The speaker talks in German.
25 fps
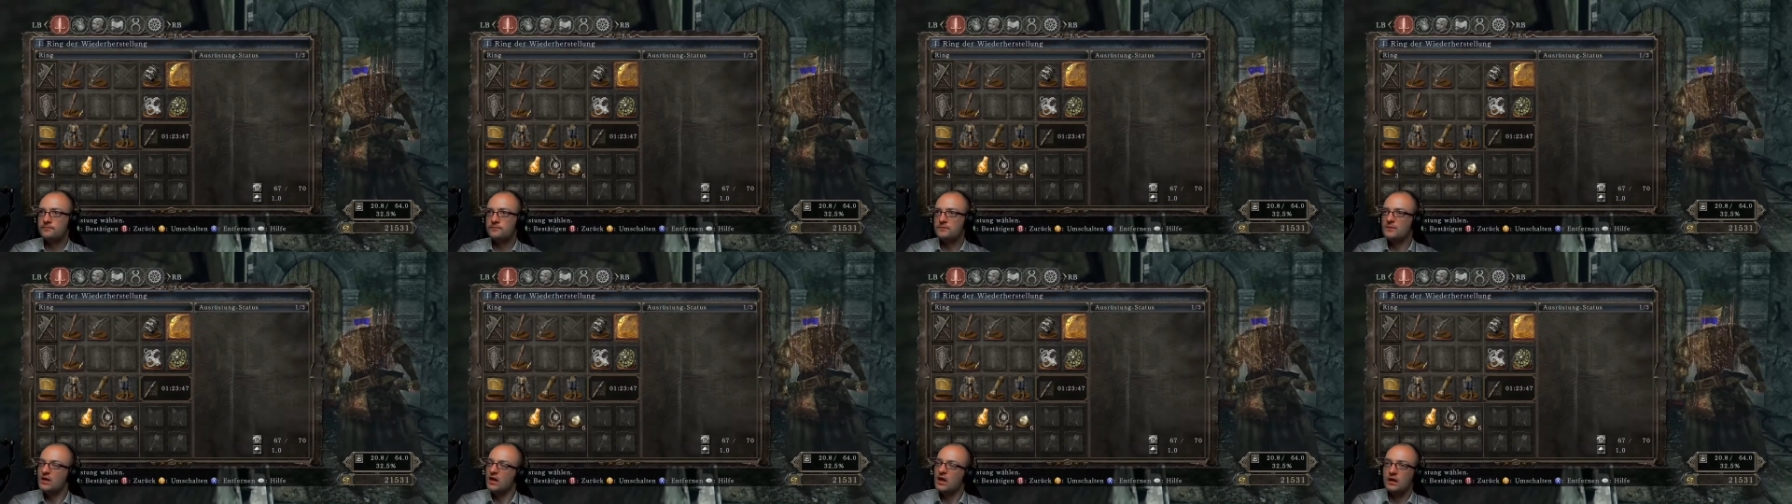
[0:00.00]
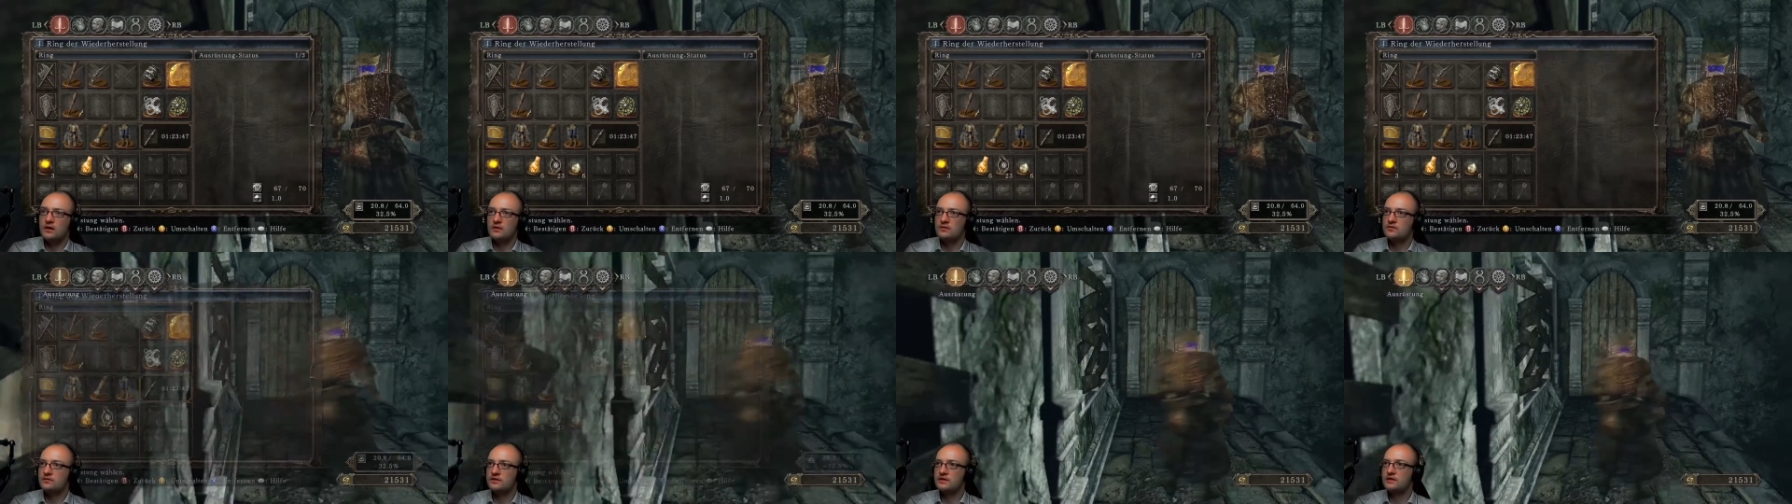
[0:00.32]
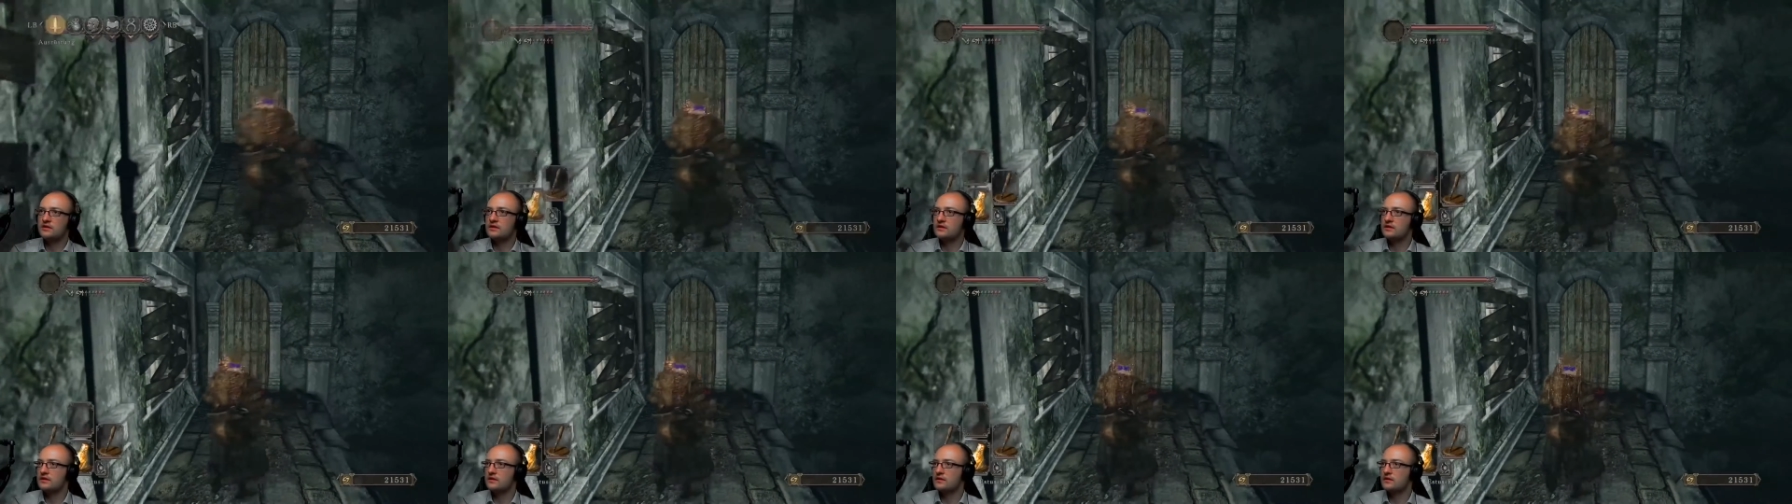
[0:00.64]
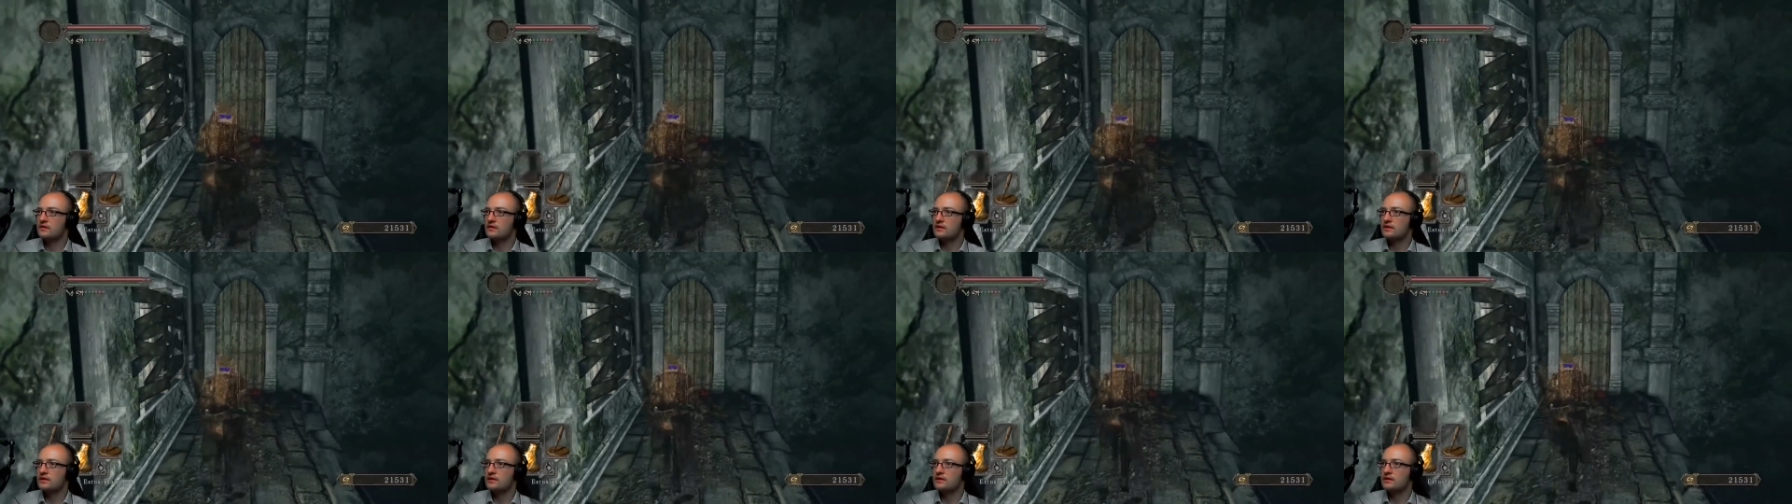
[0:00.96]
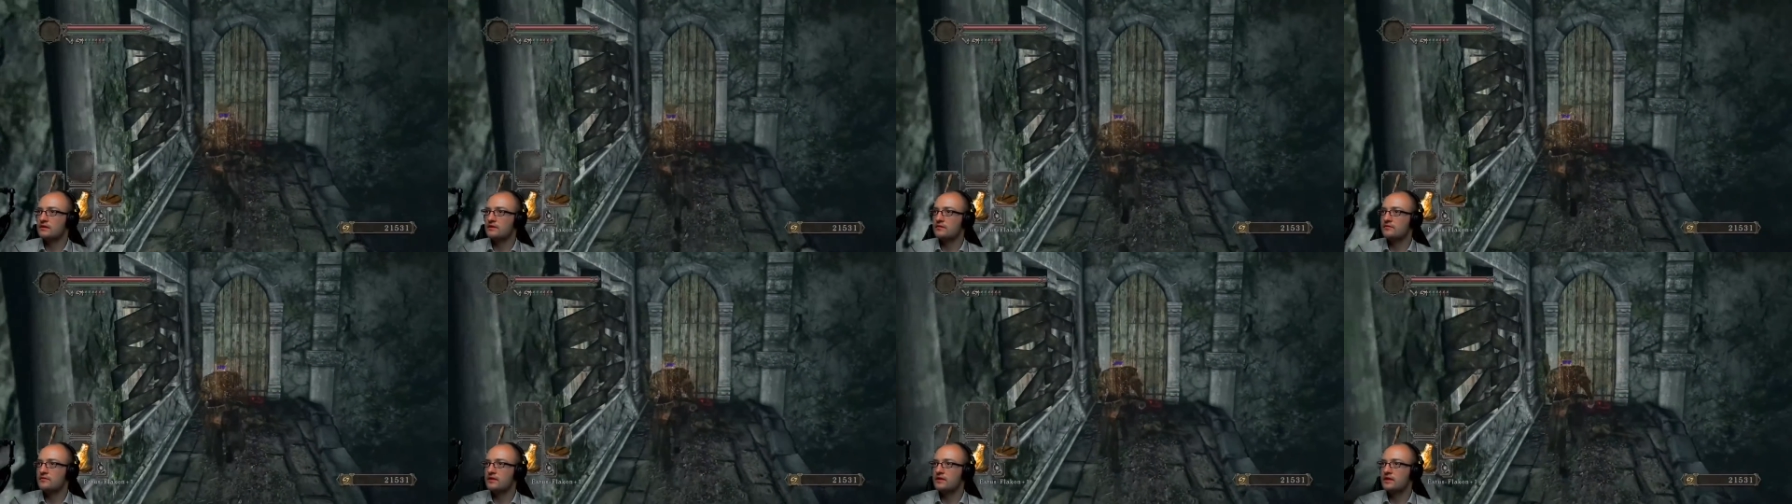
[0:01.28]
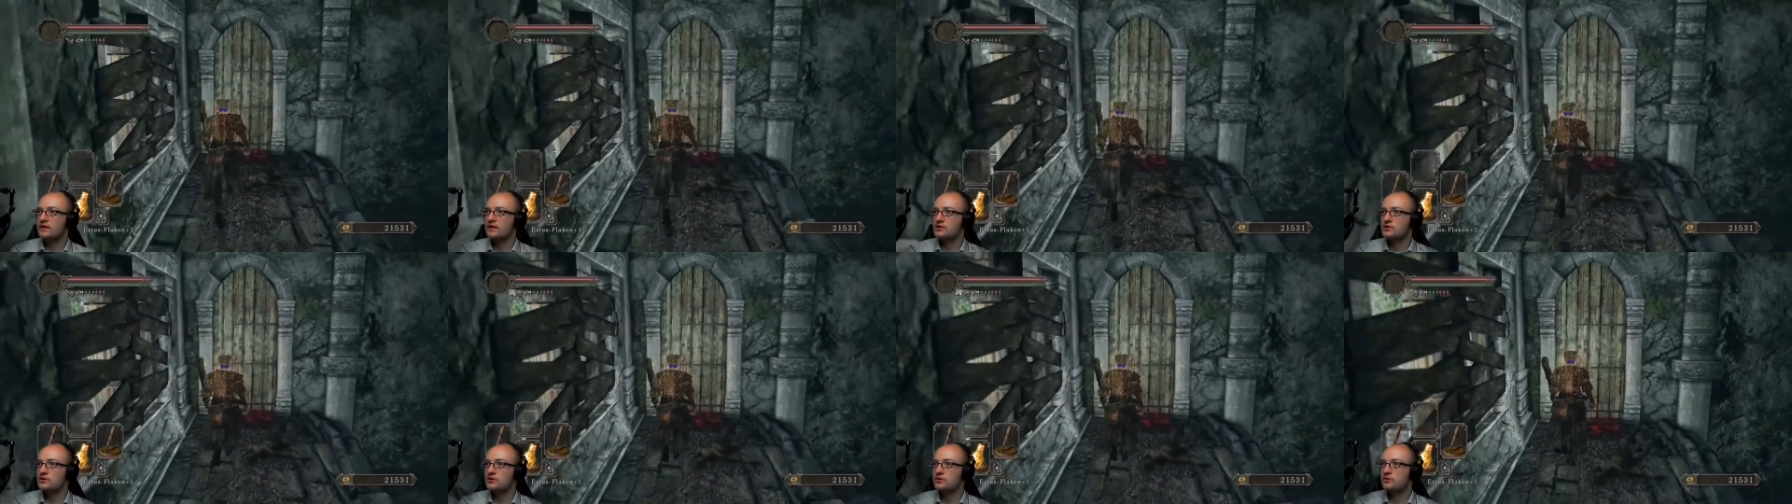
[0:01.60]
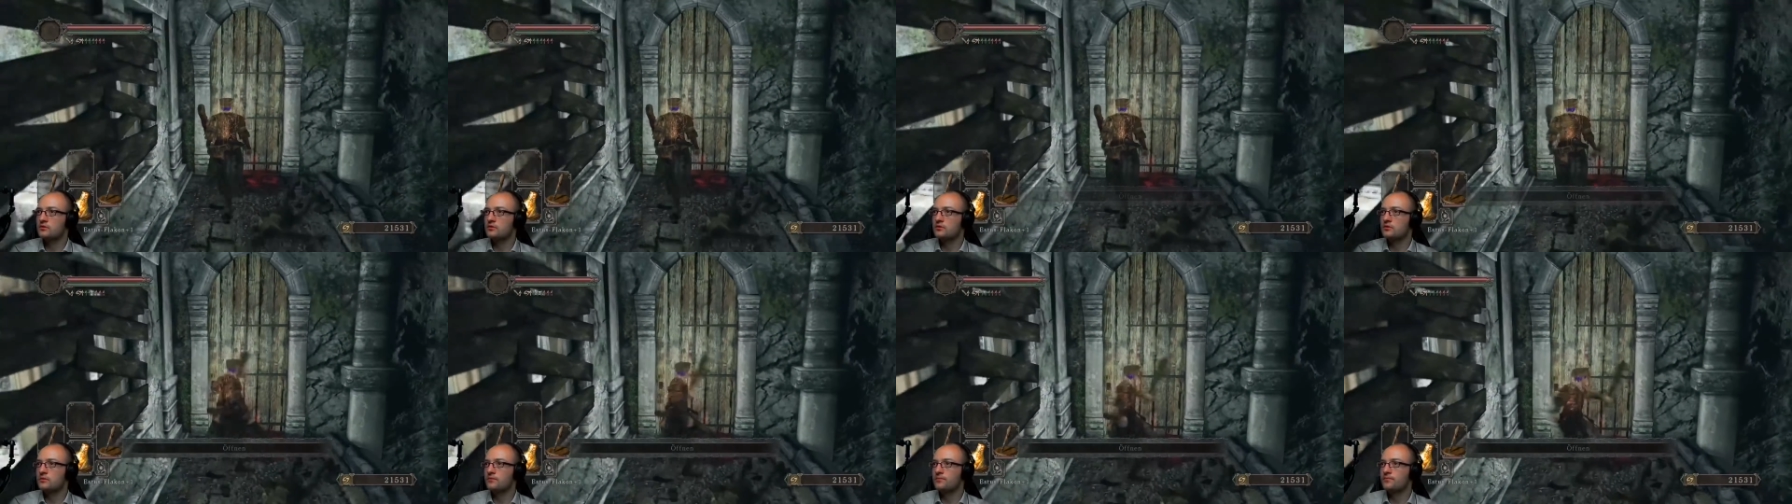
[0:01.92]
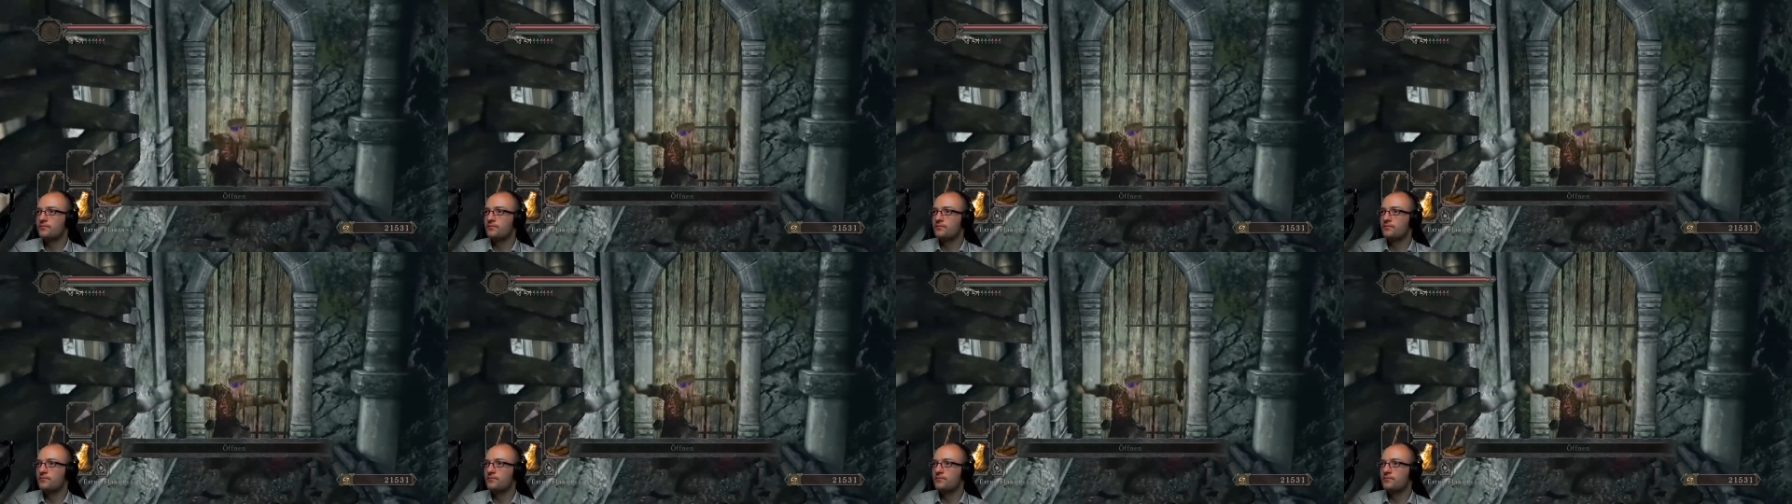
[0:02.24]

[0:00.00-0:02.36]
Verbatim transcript: Ja, den Ring, den Ring der Wiederherstellung.